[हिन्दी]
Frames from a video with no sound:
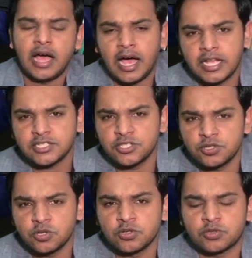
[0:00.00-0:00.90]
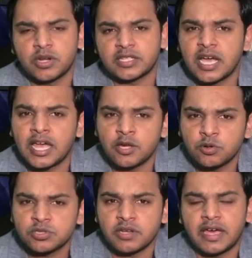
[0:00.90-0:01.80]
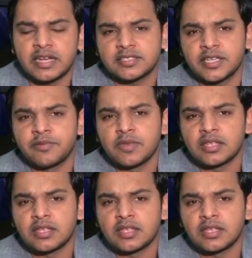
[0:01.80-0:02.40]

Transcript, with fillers: आज की जो सूरत हाल है उस हवाले से